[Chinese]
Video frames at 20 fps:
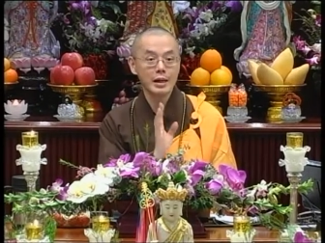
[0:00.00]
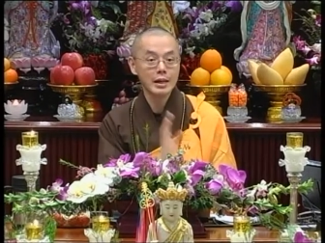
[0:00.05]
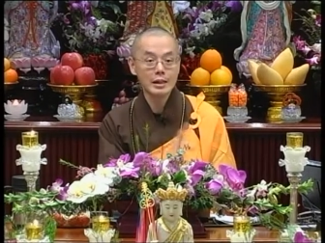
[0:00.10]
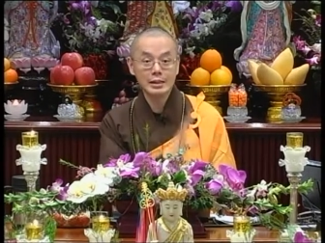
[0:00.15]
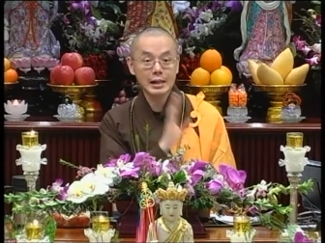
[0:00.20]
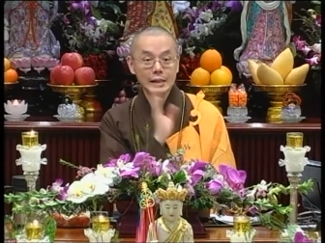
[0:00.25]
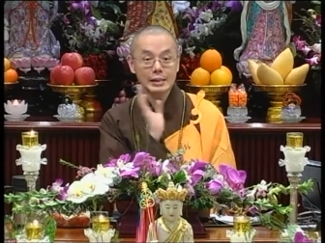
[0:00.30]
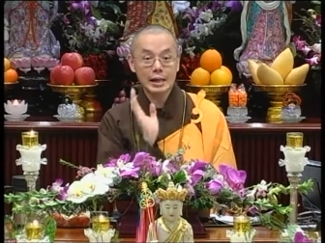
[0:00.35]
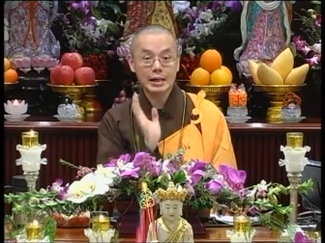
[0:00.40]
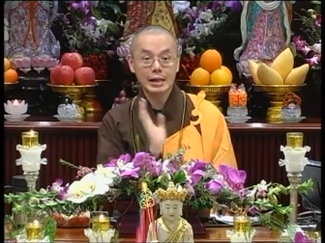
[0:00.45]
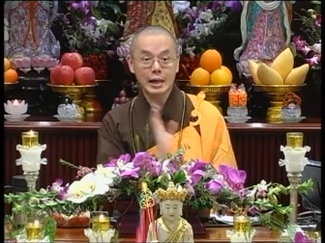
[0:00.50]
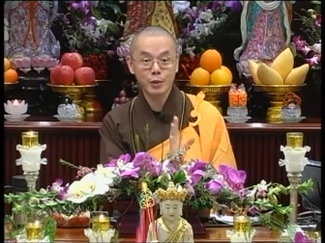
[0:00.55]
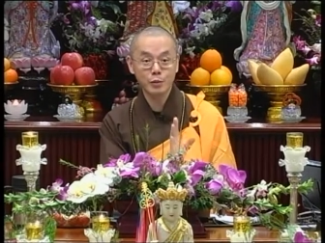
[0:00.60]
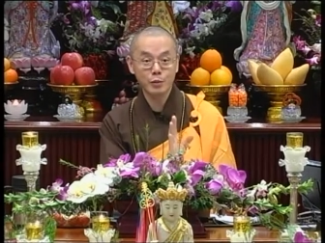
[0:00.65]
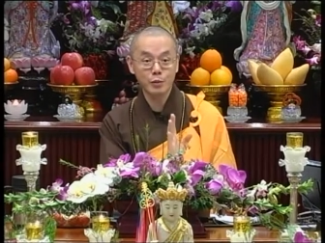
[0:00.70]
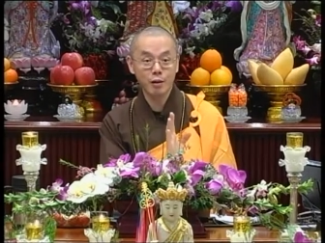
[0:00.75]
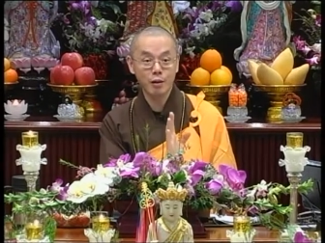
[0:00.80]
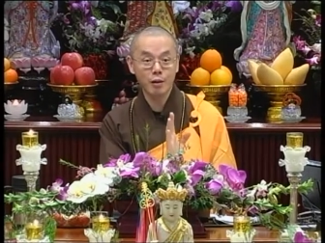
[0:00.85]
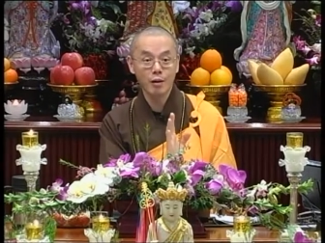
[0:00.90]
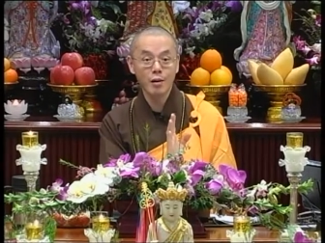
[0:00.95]
再讲下
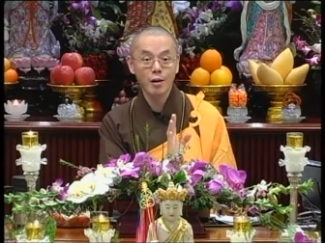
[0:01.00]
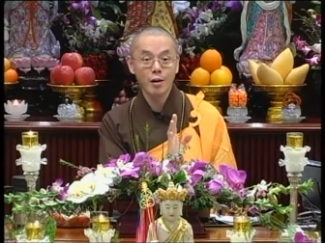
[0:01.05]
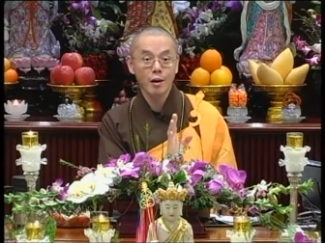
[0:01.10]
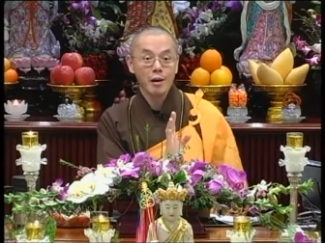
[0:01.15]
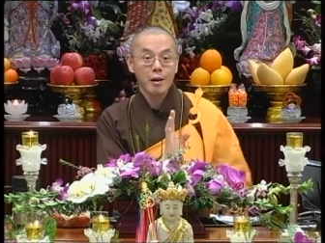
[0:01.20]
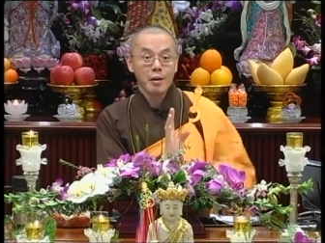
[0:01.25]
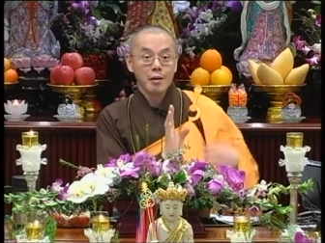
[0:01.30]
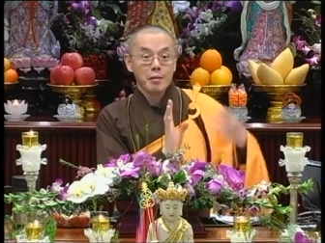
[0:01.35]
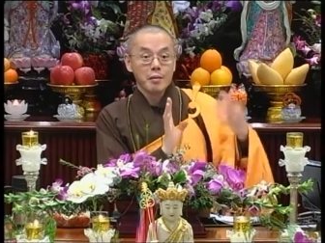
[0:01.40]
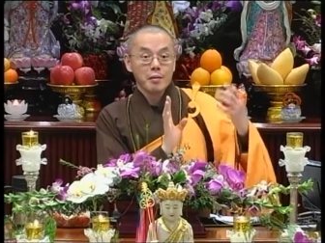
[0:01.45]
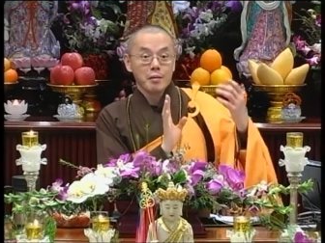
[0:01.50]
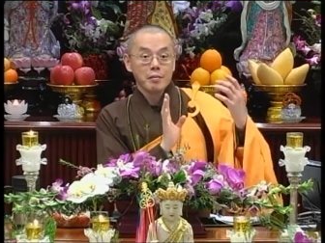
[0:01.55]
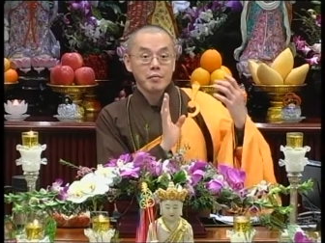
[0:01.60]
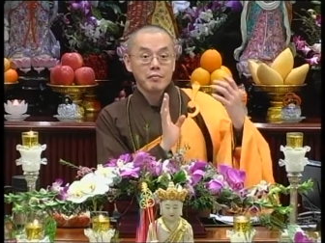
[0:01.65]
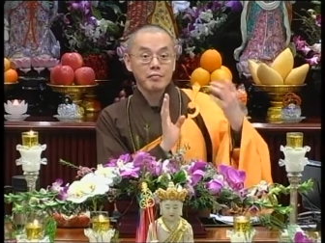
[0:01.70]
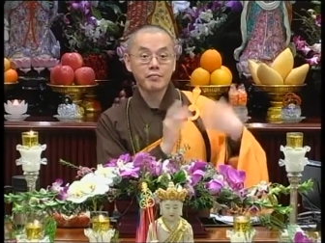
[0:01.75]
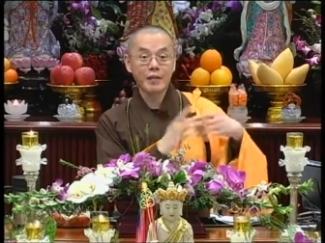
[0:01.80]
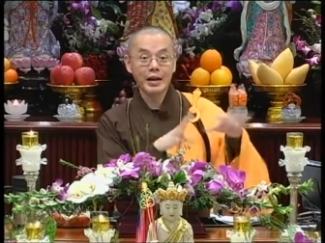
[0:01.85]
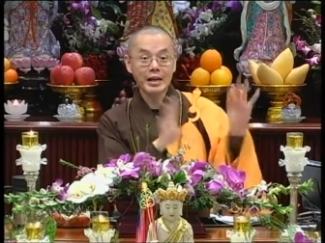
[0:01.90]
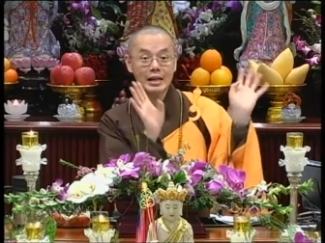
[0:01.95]
去哦，
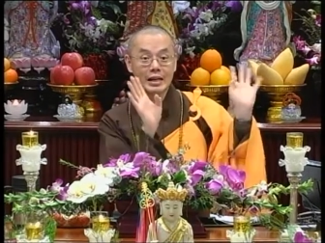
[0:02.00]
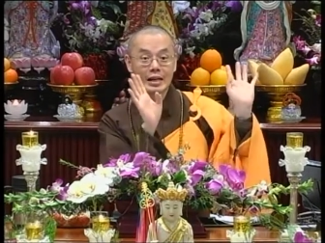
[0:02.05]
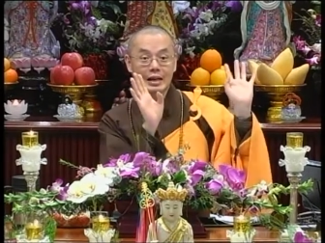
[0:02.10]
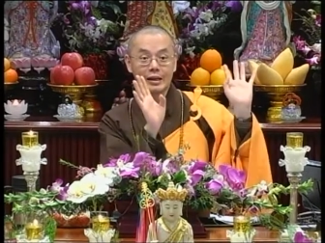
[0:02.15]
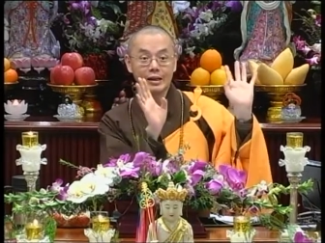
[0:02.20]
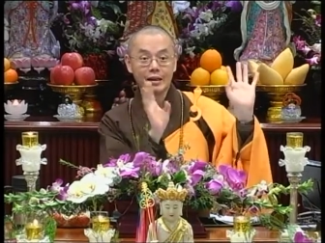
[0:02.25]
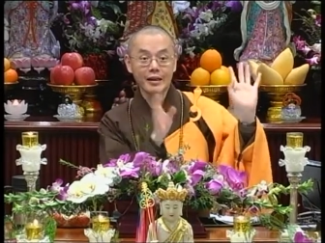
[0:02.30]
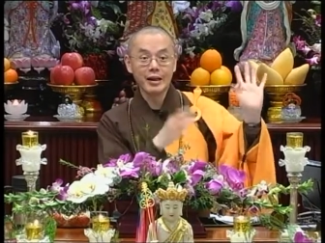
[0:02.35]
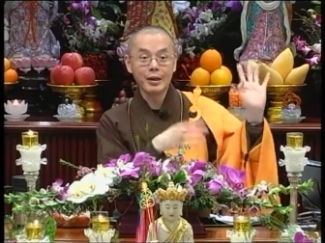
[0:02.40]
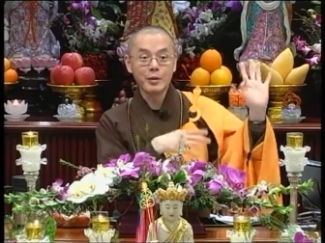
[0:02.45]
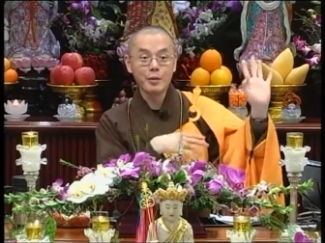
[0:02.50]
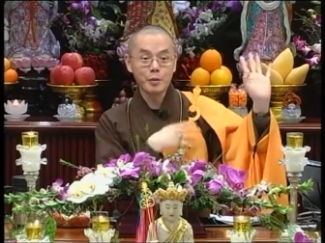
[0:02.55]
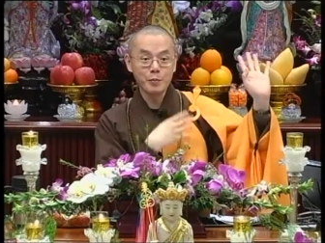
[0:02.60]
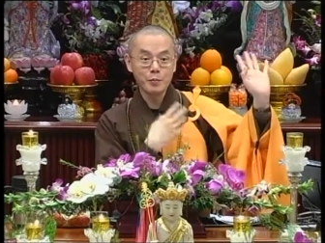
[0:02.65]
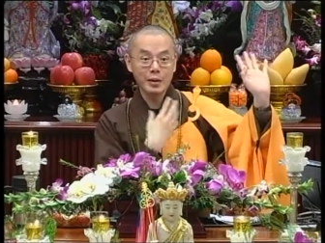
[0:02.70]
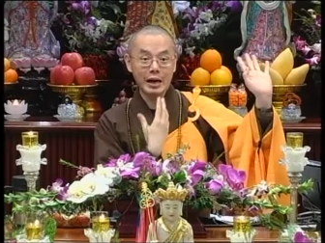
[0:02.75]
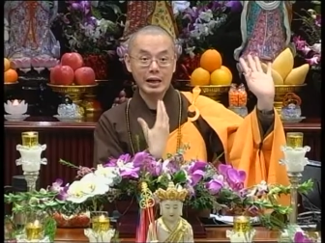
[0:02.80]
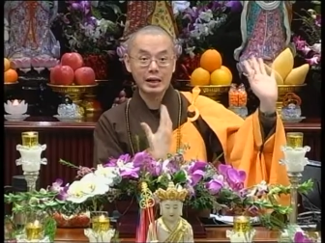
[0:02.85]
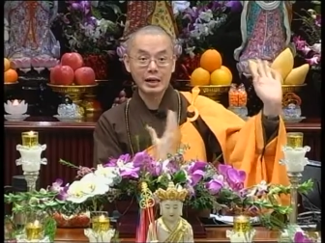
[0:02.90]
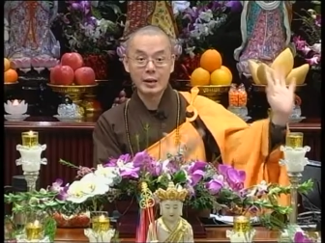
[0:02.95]
翻脸了呢，我
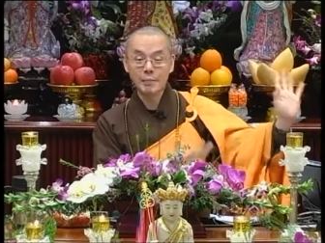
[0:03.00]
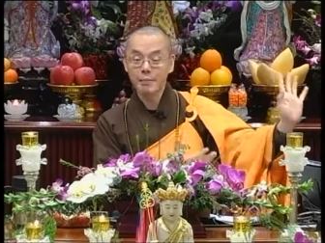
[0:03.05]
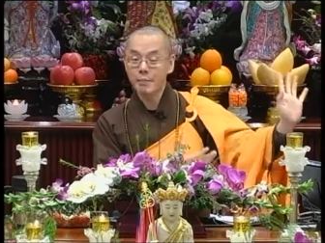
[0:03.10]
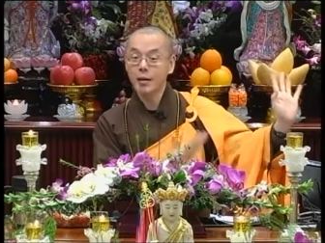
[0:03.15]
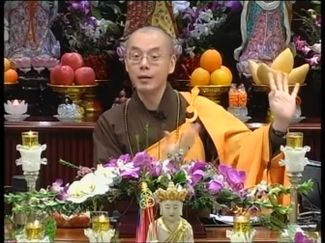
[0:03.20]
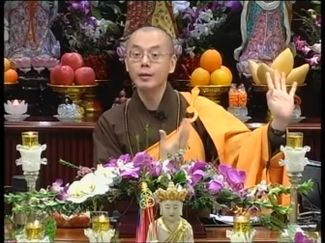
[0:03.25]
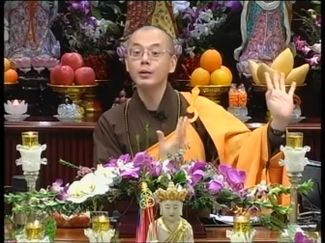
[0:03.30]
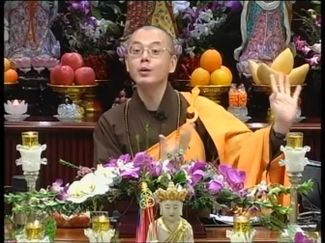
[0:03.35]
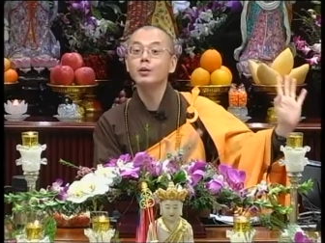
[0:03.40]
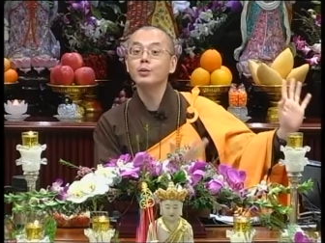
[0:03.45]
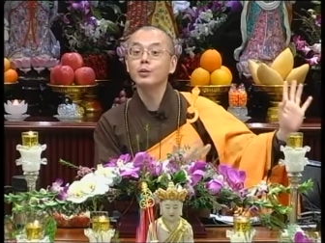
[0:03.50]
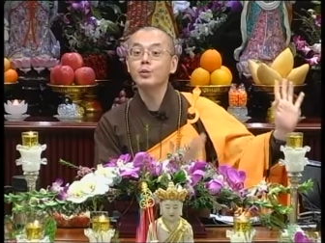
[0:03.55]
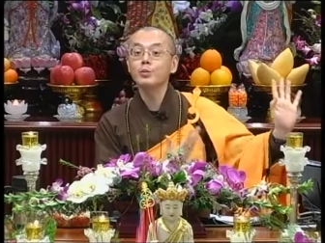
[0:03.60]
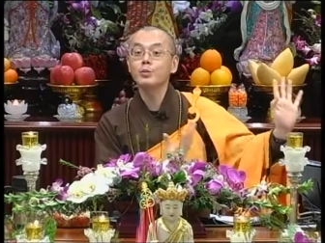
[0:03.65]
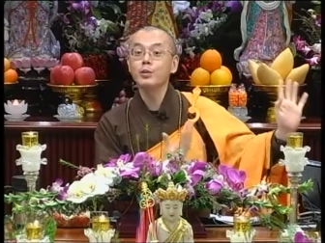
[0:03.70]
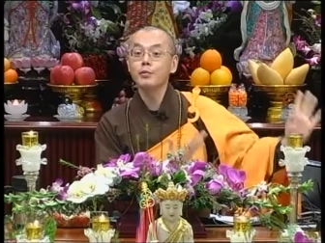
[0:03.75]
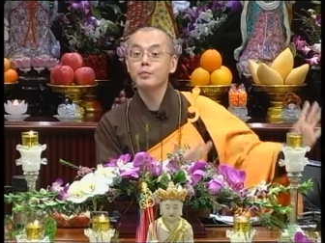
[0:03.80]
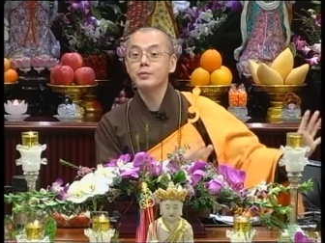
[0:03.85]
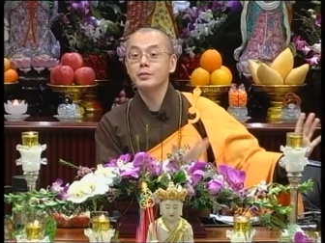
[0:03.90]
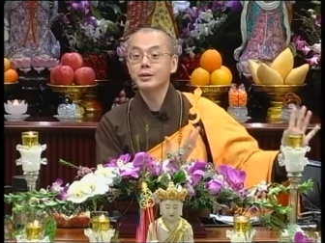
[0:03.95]
们两个连朋友都
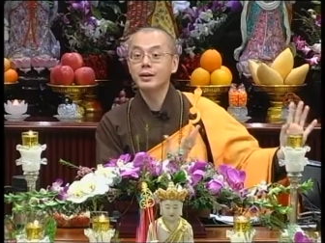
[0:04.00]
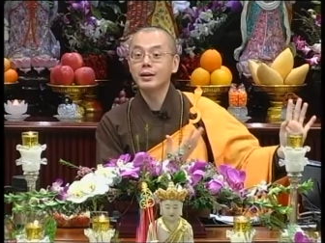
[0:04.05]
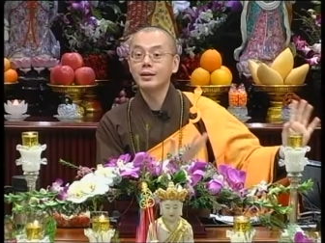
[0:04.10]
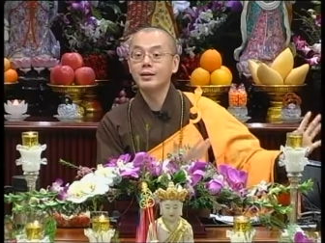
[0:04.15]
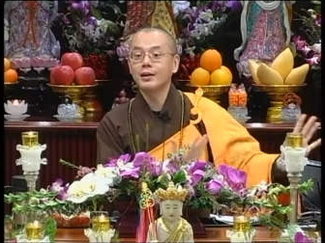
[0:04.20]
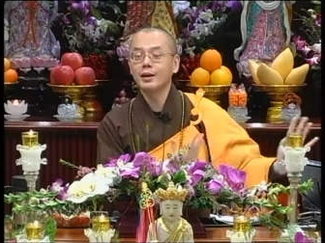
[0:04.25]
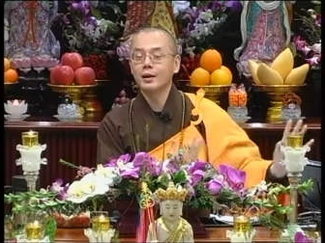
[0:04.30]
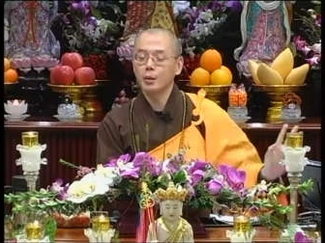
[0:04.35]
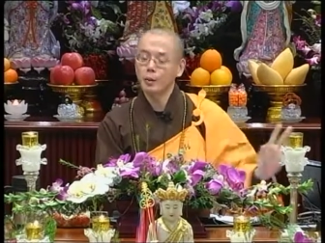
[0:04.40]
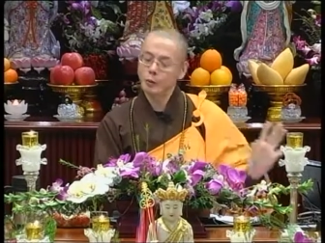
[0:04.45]
做不成了。